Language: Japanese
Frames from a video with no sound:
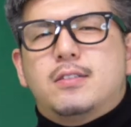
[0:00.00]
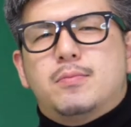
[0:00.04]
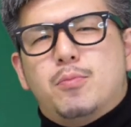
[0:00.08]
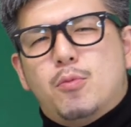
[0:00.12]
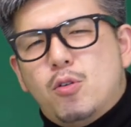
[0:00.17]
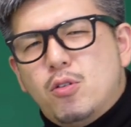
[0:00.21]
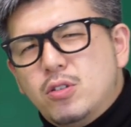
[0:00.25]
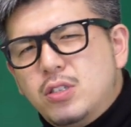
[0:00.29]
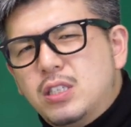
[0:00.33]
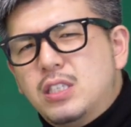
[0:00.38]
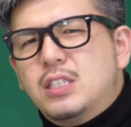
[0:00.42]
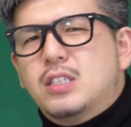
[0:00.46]

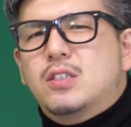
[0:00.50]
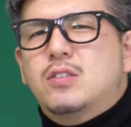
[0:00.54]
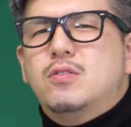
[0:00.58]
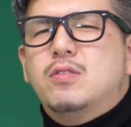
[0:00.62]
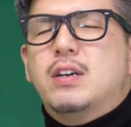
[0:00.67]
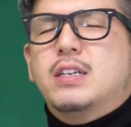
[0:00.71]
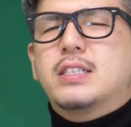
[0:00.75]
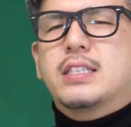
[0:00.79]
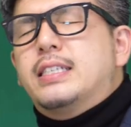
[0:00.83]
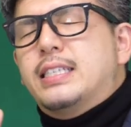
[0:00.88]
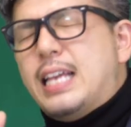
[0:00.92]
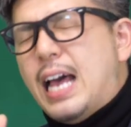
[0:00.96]
もしく
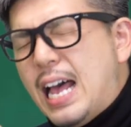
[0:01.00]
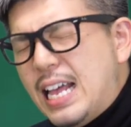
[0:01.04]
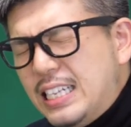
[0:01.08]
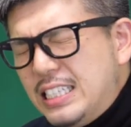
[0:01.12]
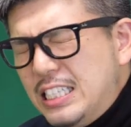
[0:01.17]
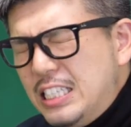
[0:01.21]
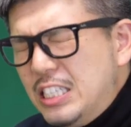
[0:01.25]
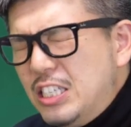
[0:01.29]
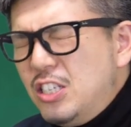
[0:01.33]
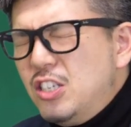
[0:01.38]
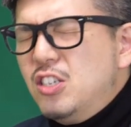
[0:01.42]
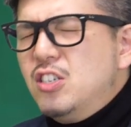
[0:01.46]
はさ
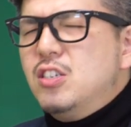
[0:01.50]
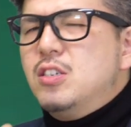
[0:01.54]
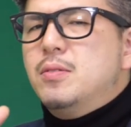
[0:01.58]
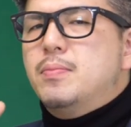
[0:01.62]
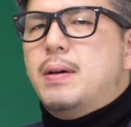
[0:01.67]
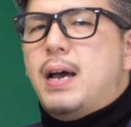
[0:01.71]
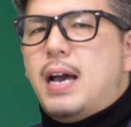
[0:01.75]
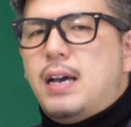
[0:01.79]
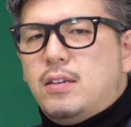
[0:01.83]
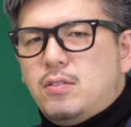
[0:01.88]
んじゅうば